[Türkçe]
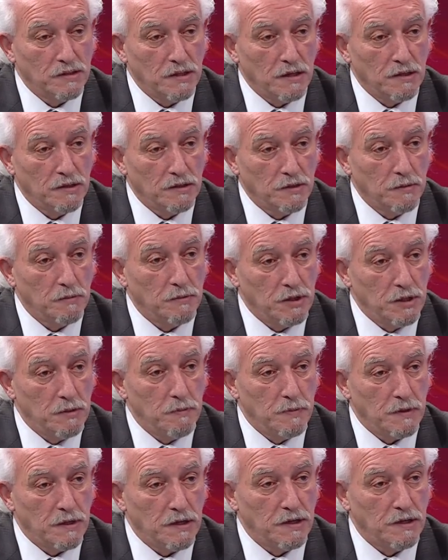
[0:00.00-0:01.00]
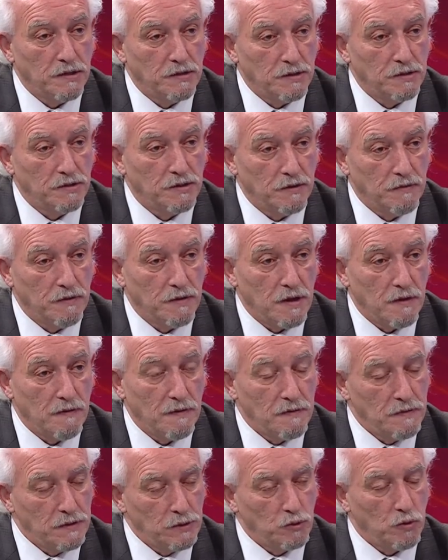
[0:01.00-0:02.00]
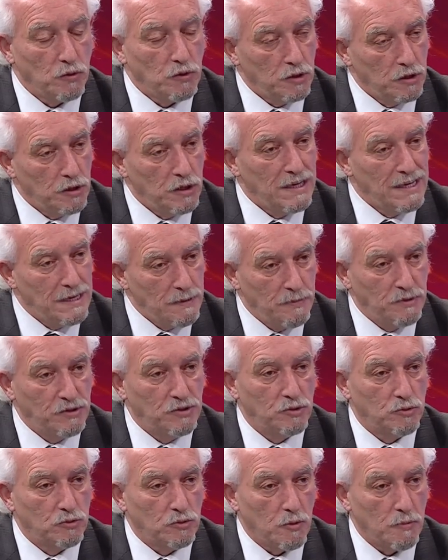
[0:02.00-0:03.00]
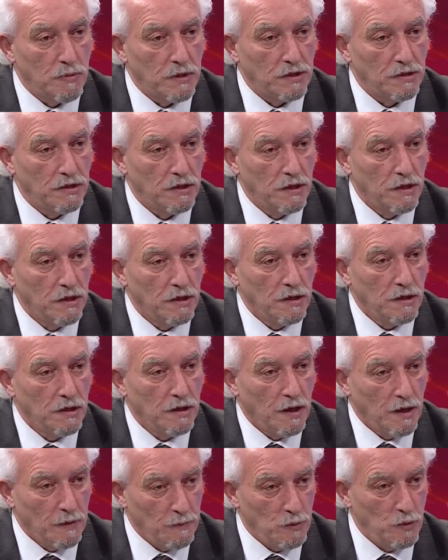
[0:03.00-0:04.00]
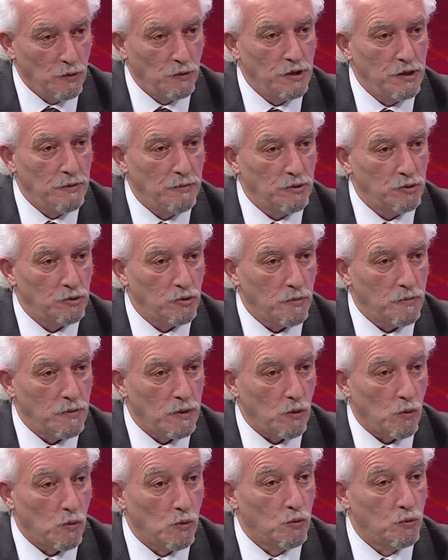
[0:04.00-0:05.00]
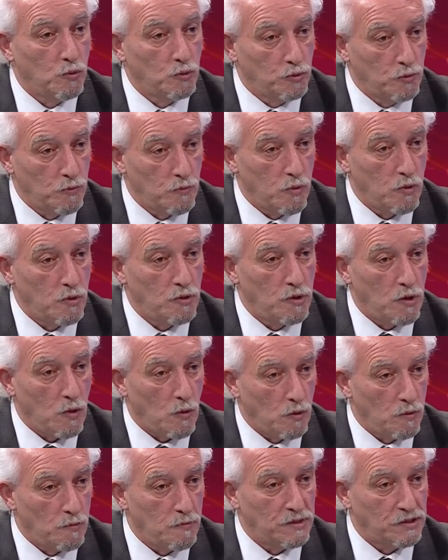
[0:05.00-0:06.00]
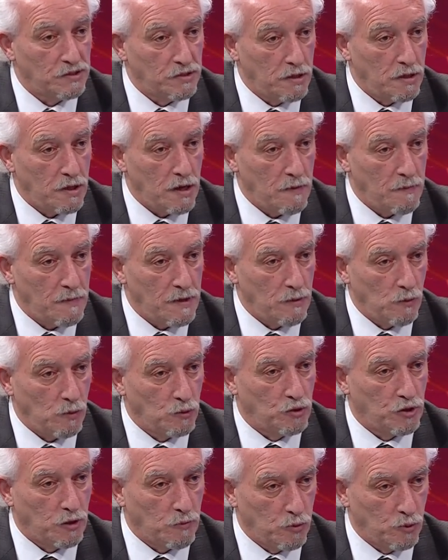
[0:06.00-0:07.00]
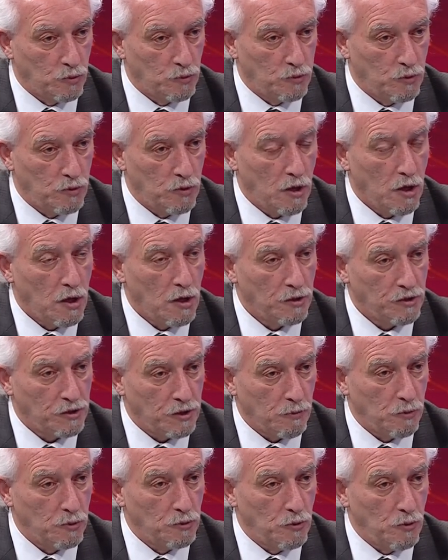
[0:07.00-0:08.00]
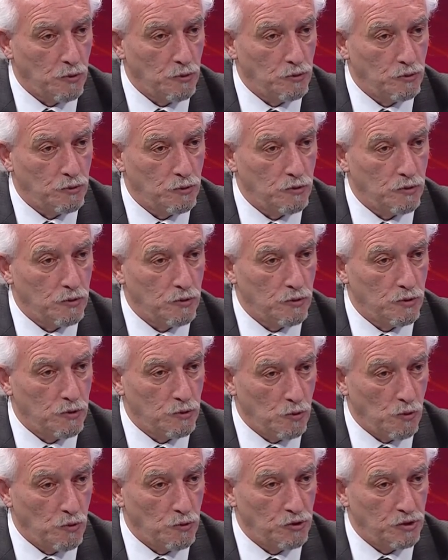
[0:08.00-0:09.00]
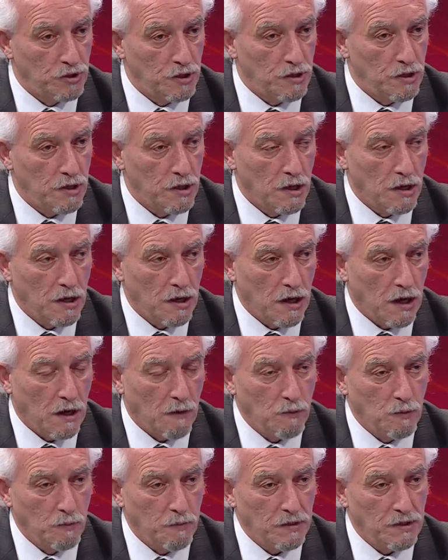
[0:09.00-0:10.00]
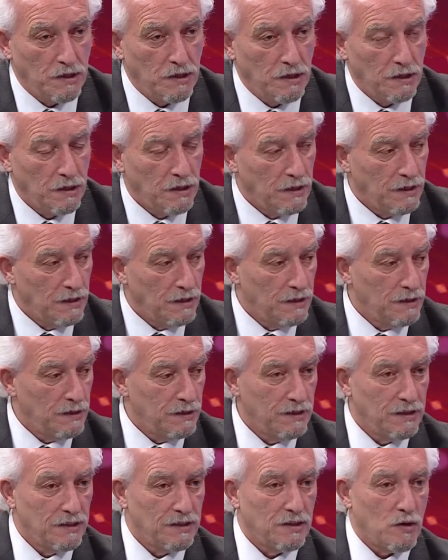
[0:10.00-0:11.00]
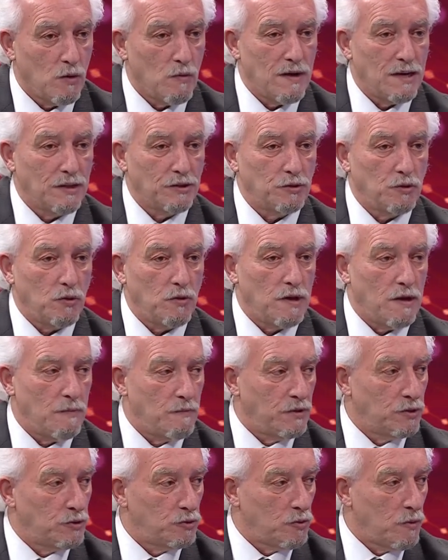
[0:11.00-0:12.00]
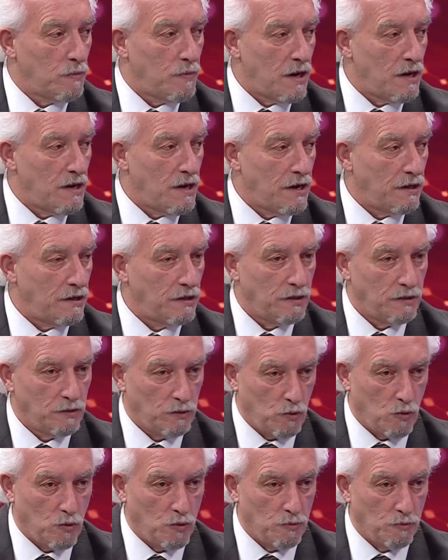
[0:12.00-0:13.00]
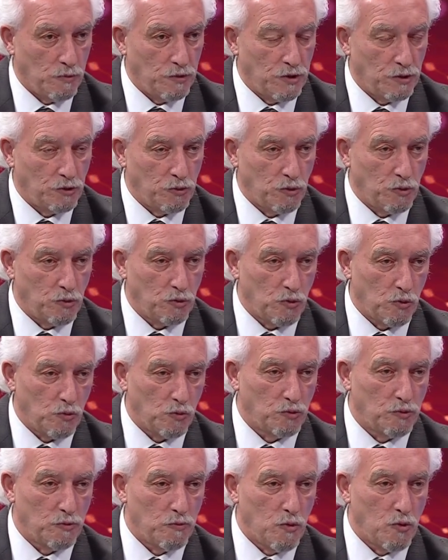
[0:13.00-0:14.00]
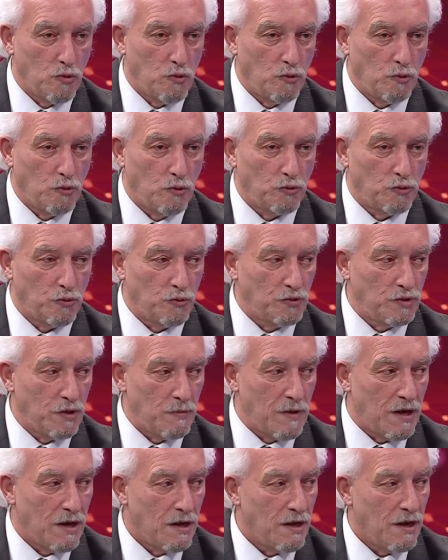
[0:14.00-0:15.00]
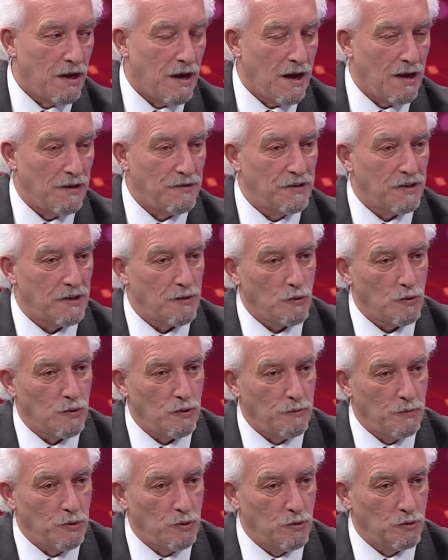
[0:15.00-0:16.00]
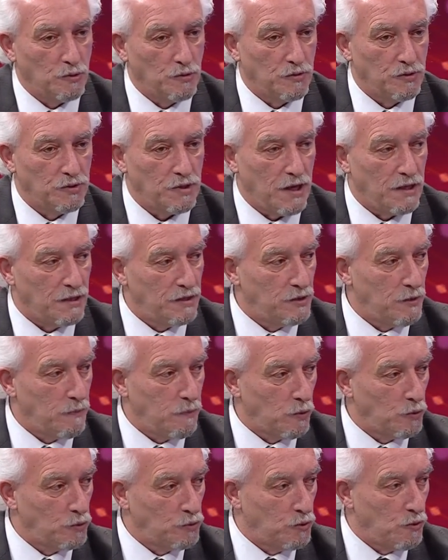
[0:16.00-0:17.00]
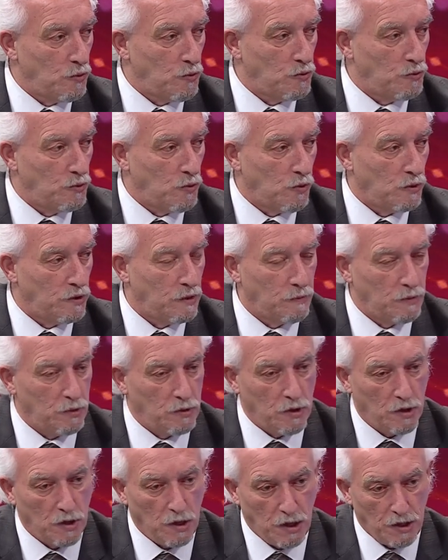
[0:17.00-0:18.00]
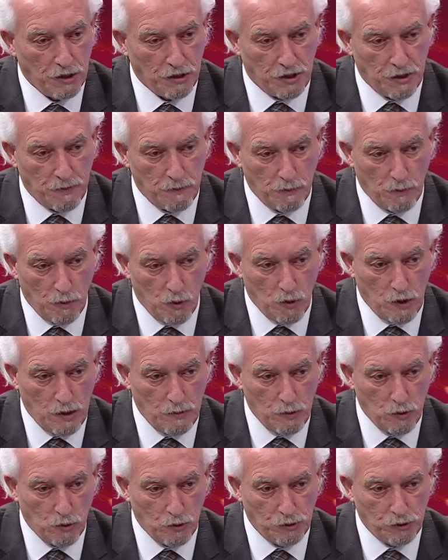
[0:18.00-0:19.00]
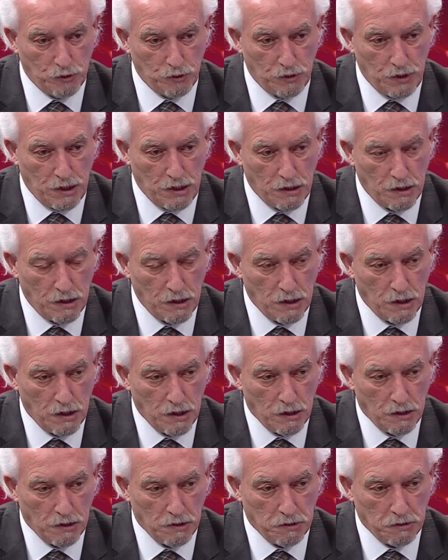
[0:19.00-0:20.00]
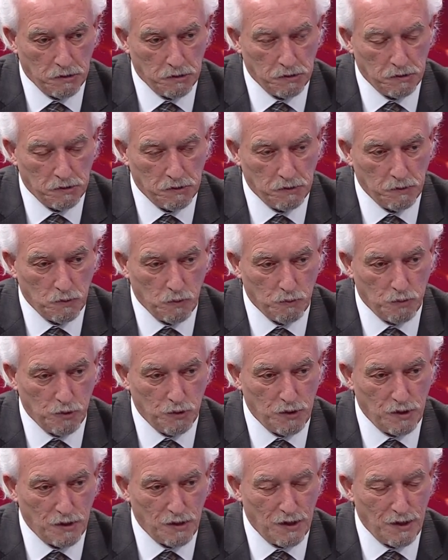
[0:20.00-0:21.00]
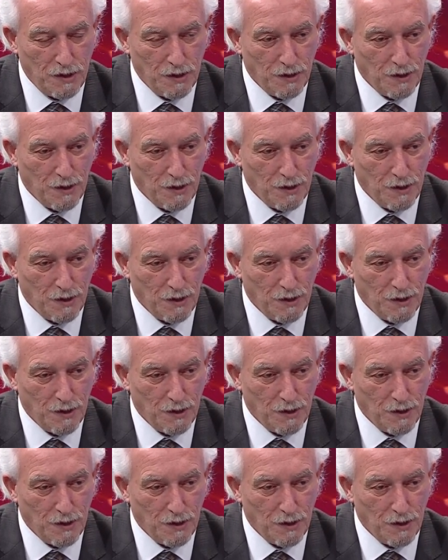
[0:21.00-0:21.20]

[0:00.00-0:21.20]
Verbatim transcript: yani. Kim iyi para getirecek Fenerbahçe ve çok iyi bir stoper. Emirol iyi bir stoper. O uzun boyuna olmasına rağmen o çabukluğu, çabuk dönüştü, e, dönüşleri Avrupa'da e, rövanşta olan bir stoperler konumunda. Çünkü çok uzun boylu oluyorsunuz ama hantal olabiliyorsunuz. Sadece pozisyon oyunu olabiliyor. Kim öyle bir oyuncu değil. E, burada da